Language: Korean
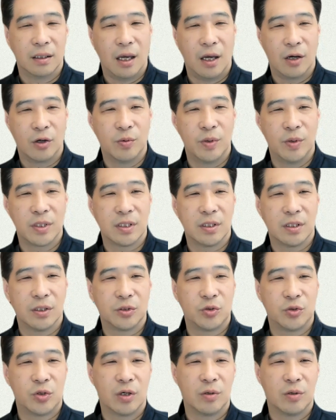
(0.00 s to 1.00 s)
애굽에서
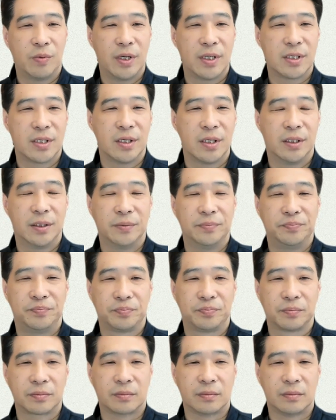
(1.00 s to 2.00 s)
출애굽해서요.
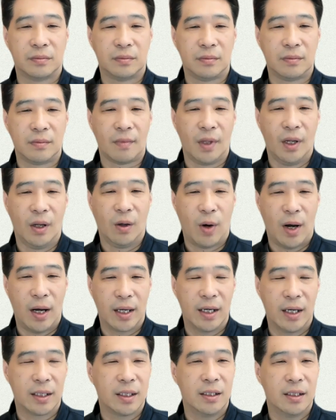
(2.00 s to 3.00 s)

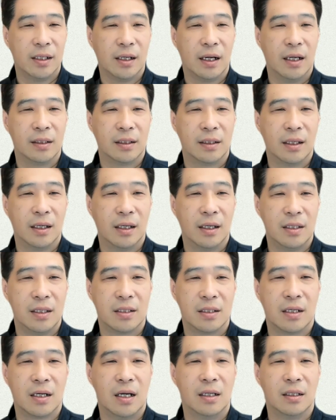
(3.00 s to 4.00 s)
광야길을 갈 때
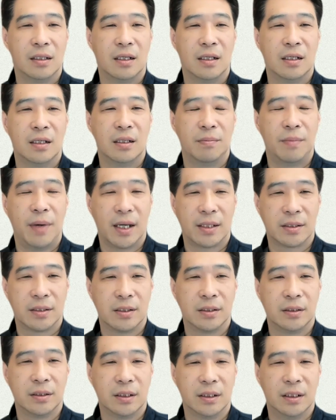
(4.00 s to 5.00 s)
이스라엘들
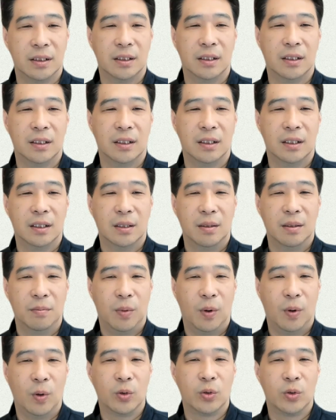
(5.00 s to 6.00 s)
백성들
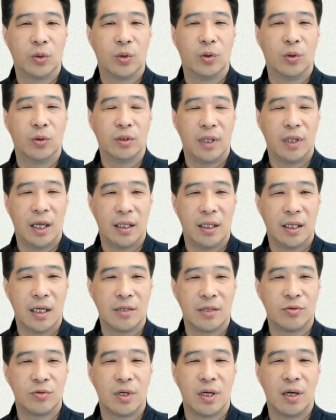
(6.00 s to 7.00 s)
보통
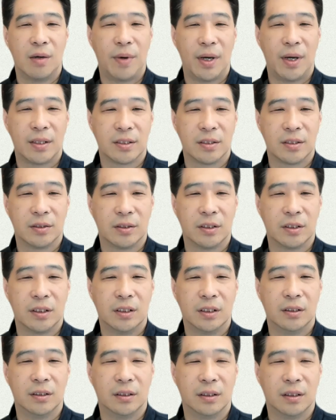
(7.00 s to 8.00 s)
대다수의
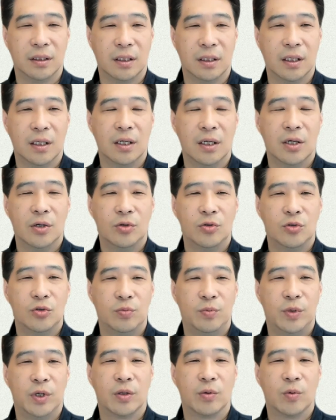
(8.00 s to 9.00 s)
백성들은
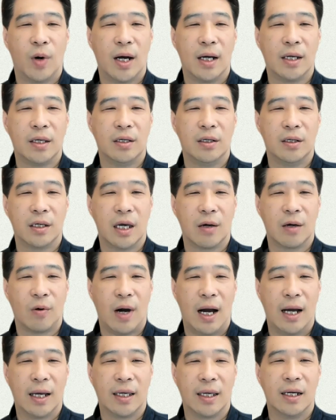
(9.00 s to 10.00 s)
주변 환경의
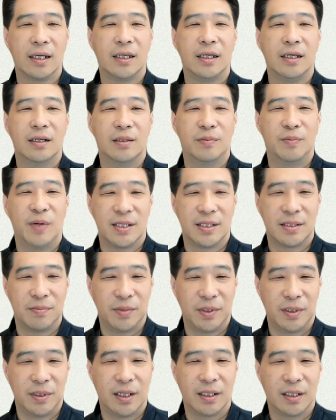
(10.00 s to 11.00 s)
광야길을
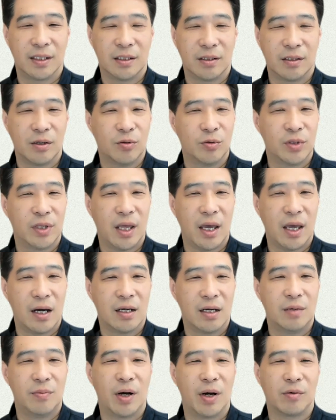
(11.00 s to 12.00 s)
받습니다. 뜨거운
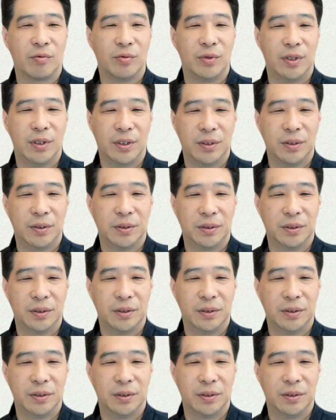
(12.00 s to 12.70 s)
태양을 받고요.